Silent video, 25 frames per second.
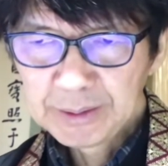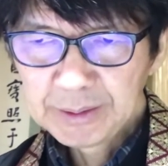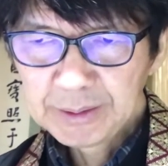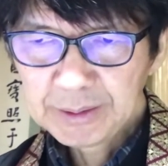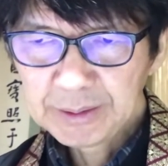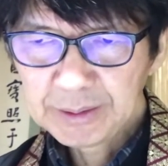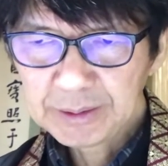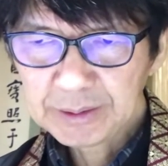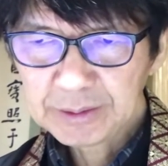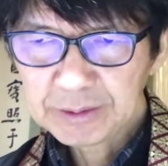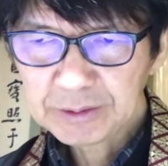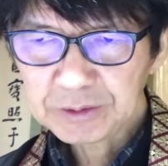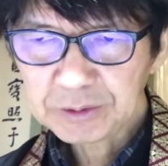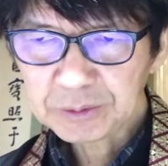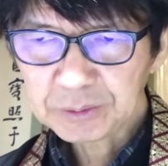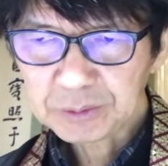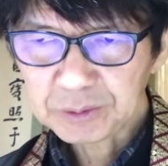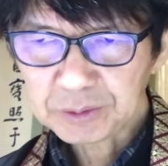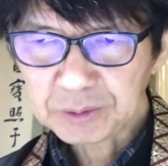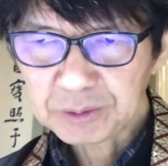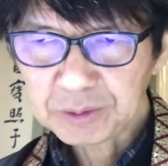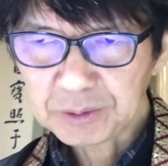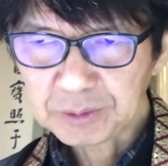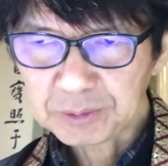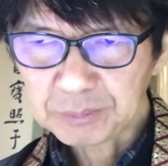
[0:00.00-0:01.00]
えー、そ
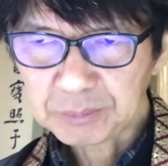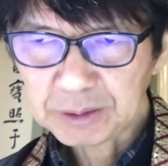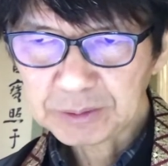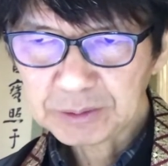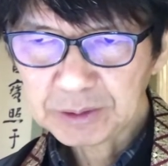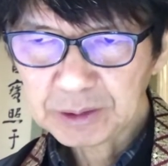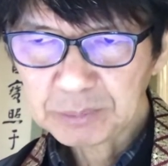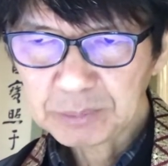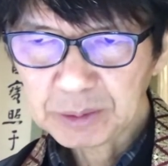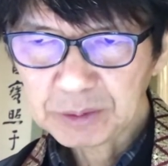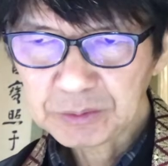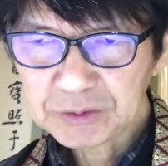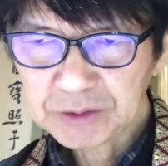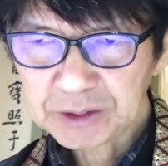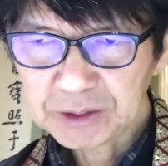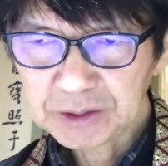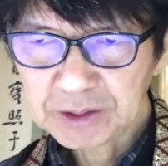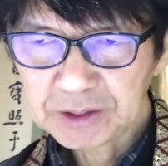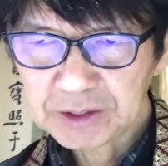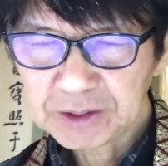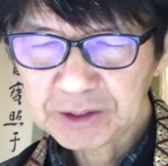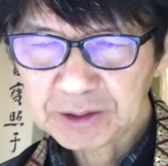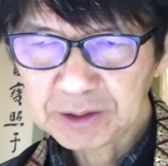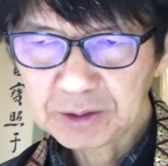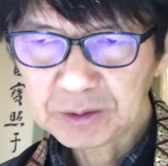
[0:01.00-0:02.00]
の丸山草木
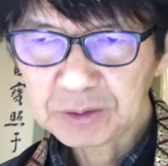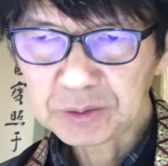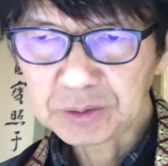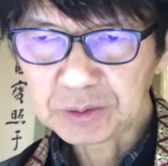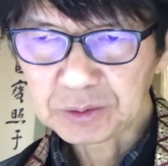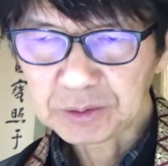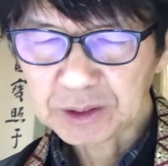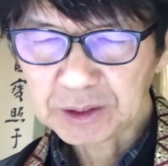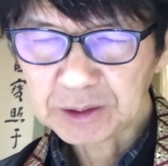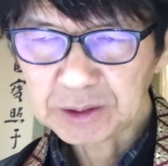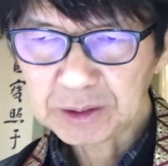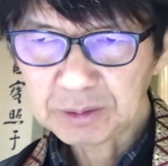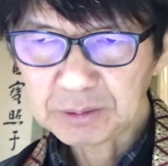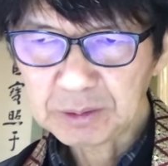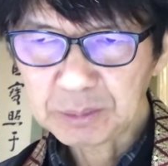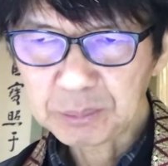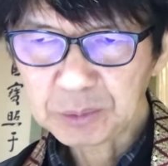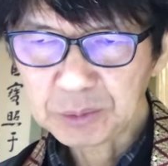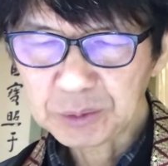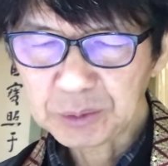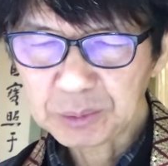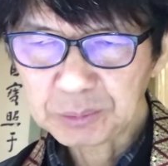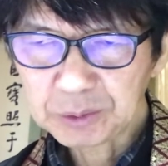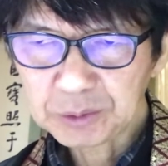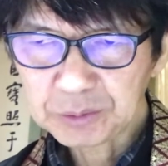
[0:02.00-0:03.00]
さんという方は
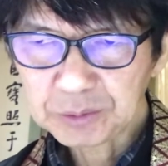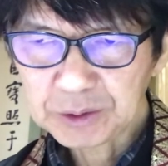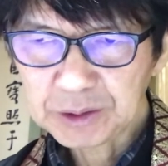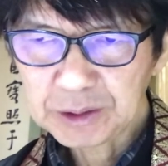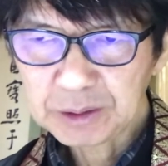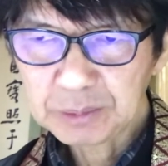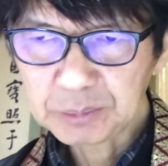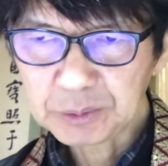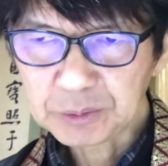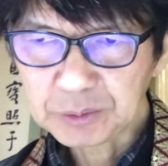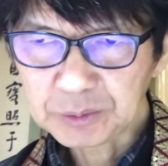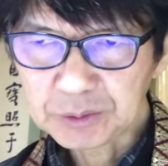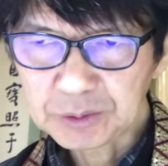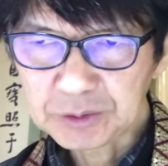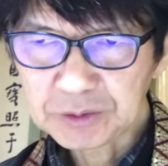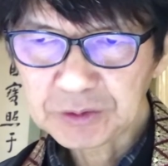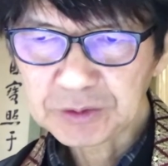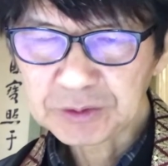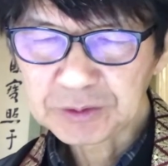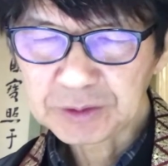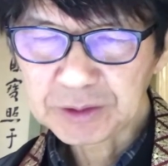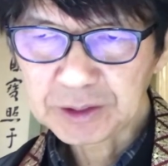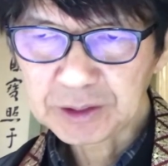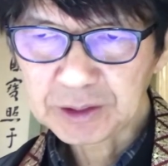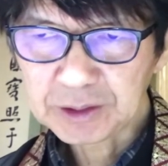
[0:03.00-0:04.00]
もともとレーモンドに
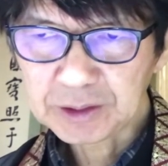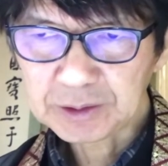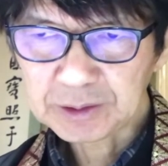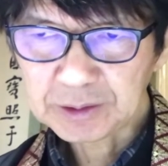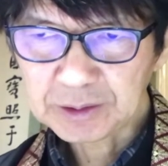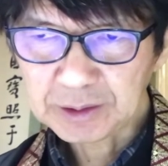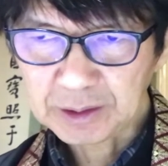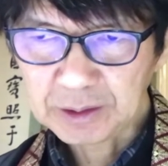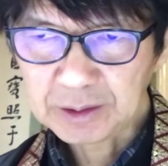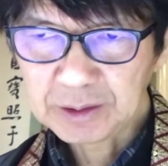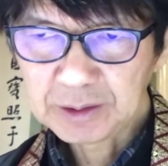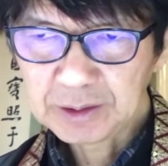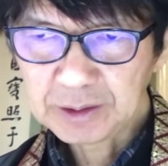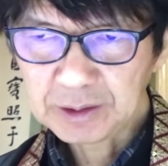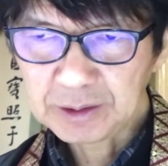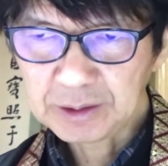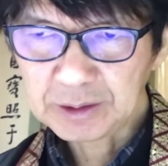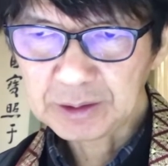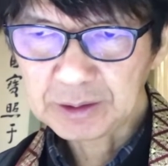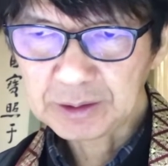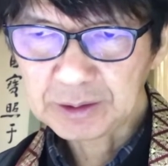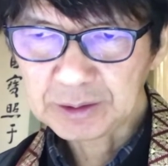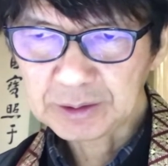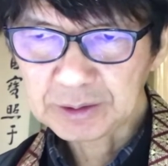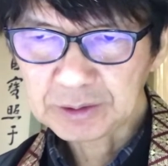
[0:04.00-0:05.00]
住んではった
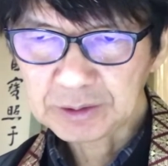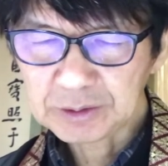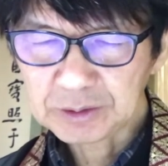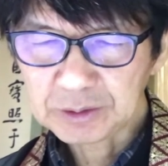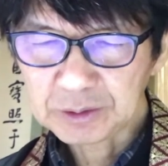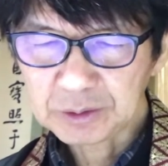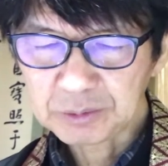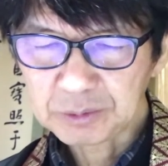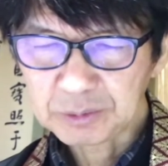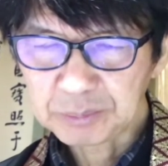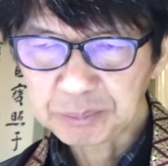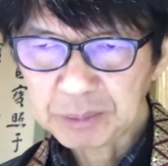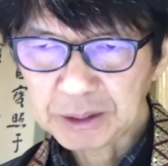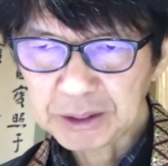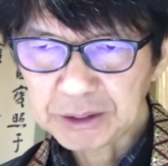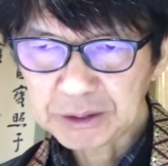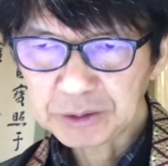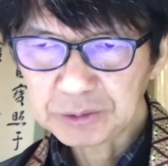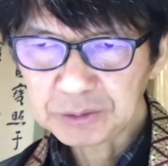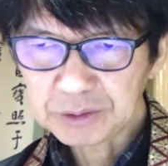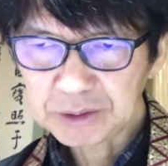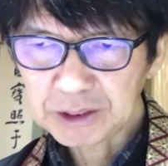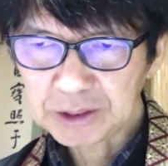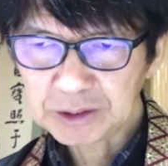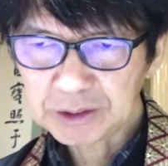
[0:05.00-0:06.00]
あ
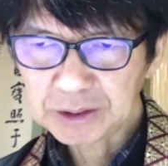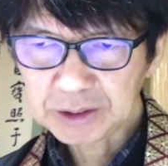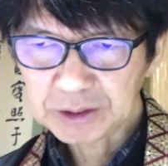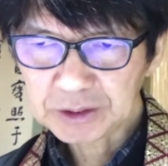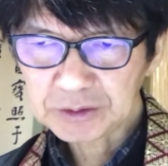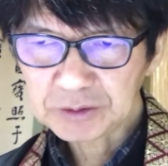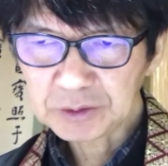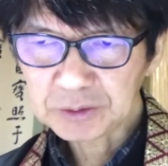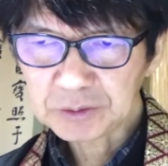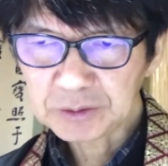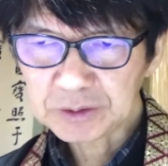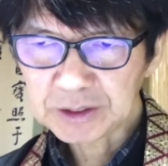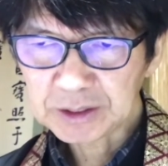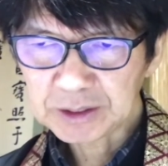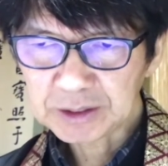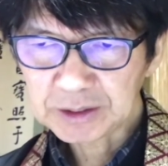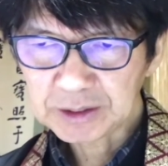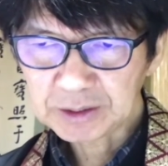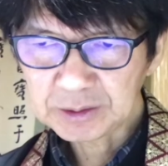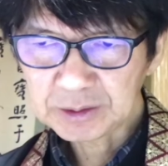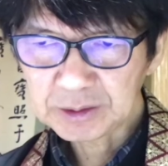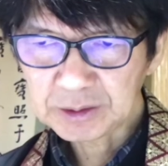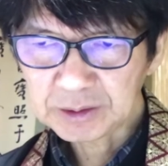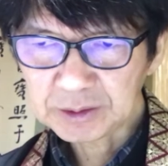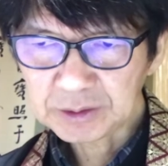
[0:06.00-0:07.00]
パイオニア的存在
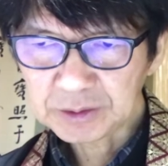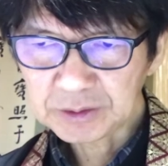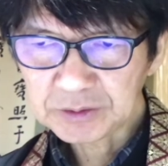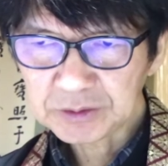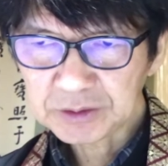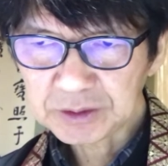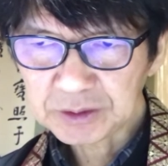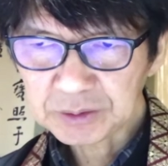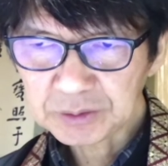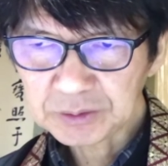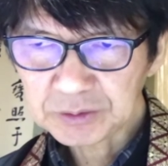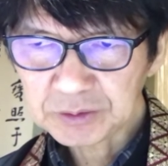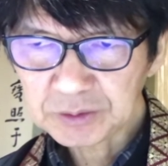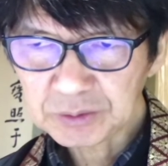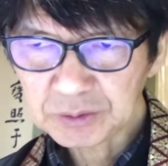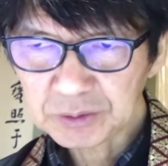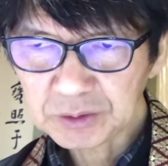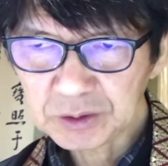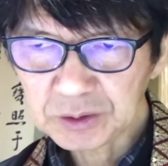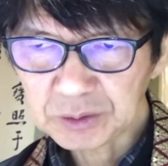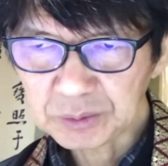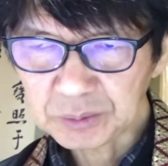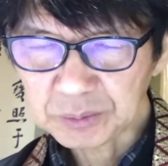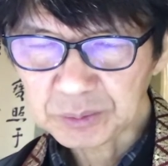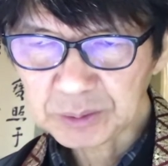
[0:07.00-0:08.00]
やったんですけどその
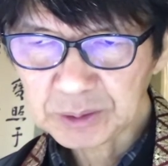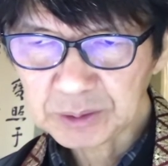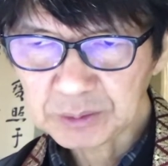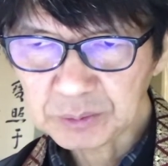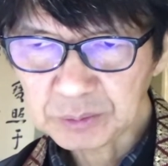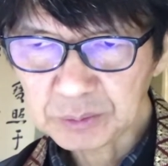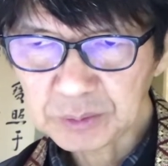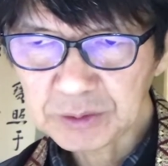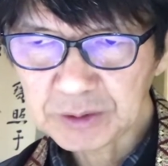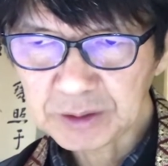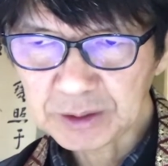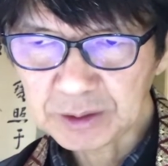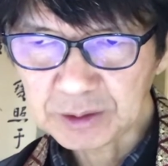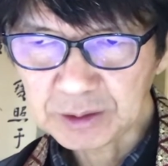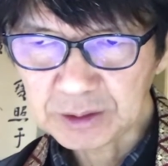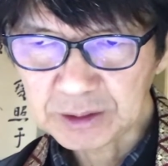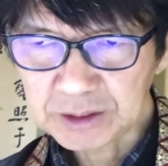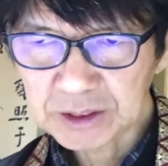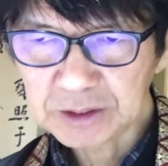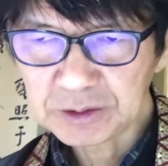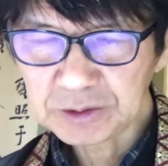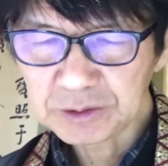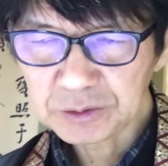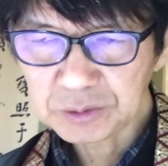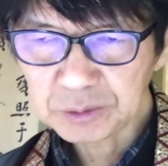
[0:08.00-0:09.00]
人の奥さんが
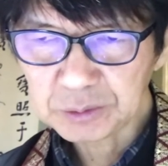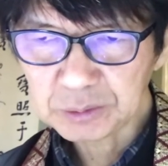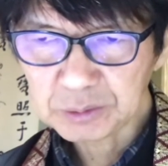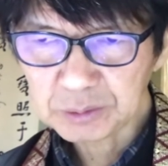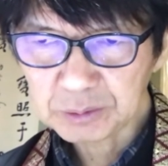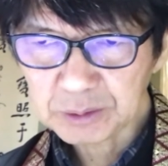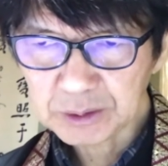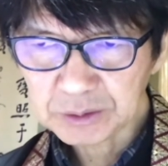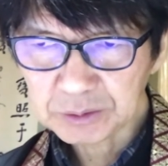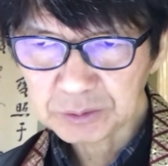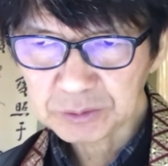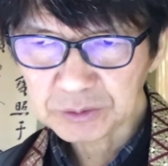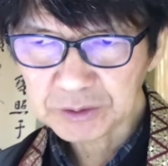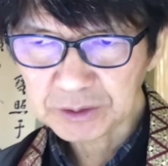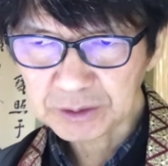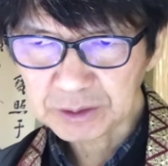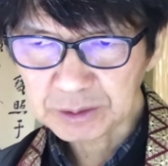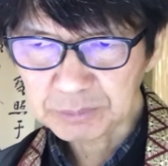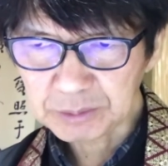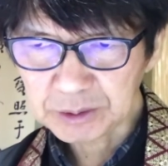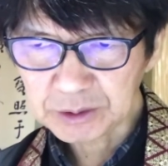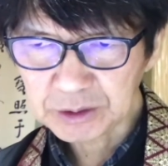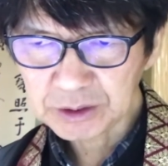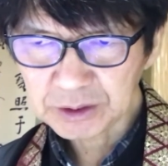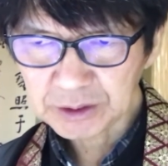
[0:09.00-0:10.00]
心臓を悪くさ
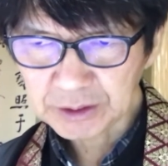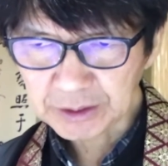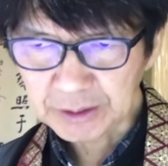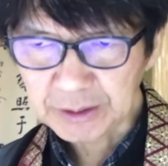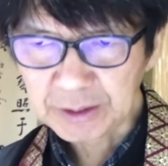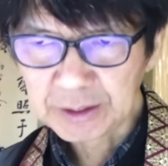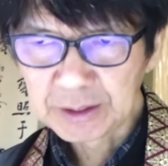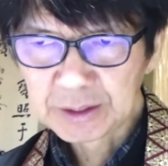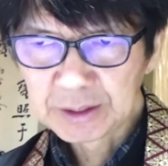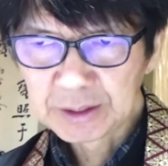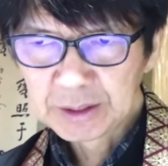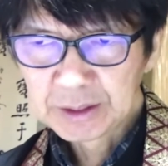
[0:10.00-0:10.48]
れまして、